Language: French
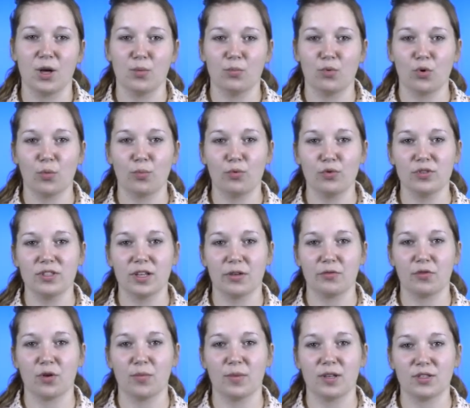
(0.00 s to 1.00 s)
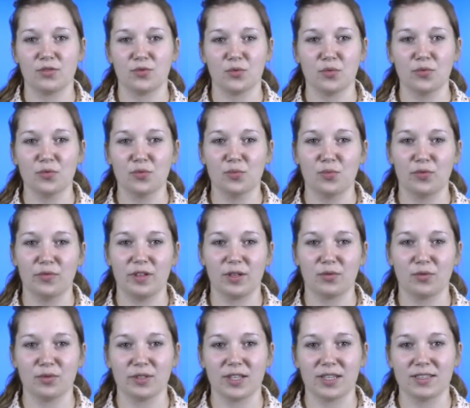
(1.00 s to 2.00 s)
Pour plus d'informations, vous pouvez
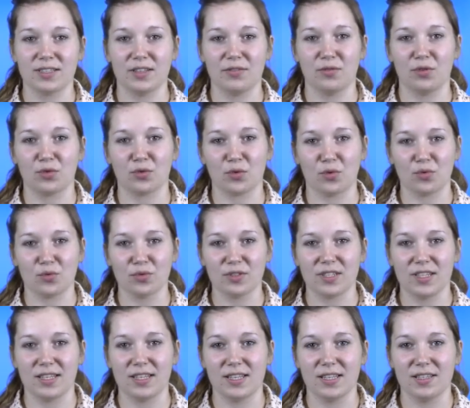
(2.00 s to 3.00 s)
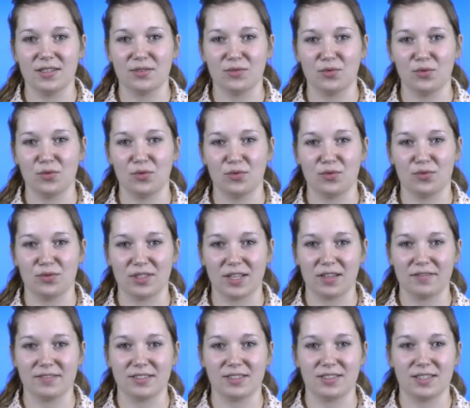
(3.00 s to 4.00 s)
contacter votre conseiller du
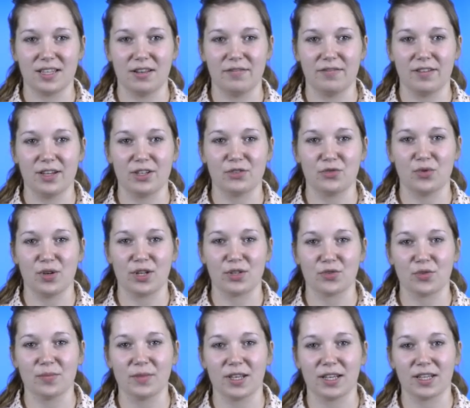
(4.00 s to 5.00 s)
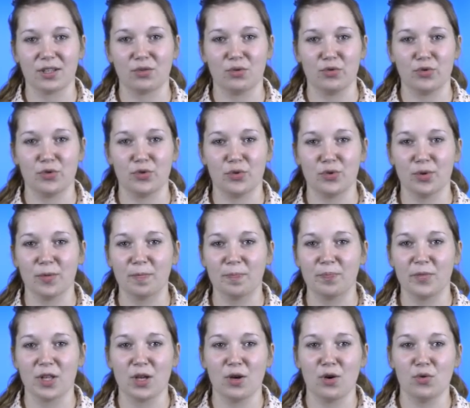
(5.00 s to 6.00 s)
service élevage de la Chambre d'agriculture
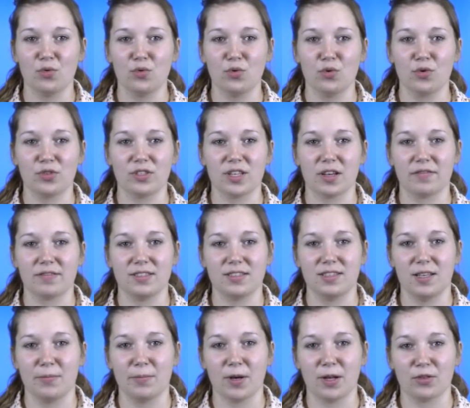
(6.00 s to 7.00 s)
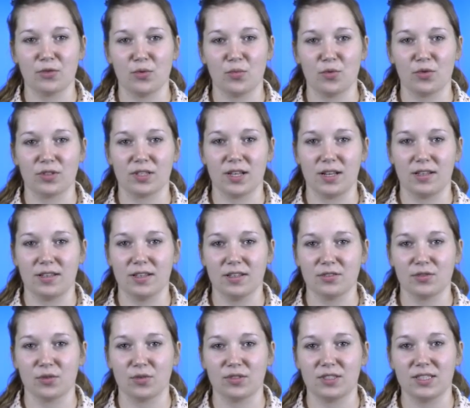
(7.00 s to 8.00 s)
ou le service départemental
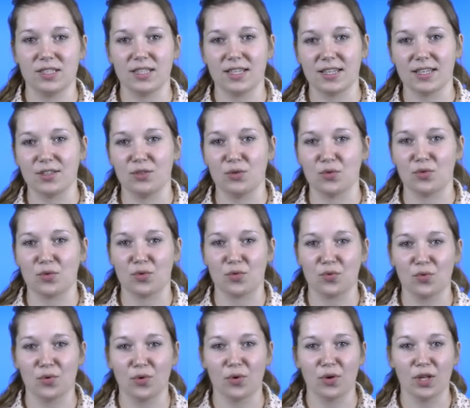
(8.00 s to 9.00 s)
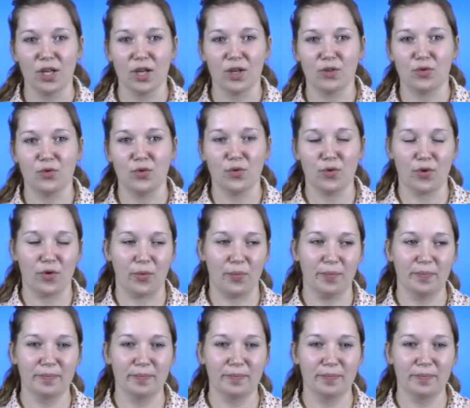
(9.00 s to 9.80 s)
d'incendie et de secours de l'AN.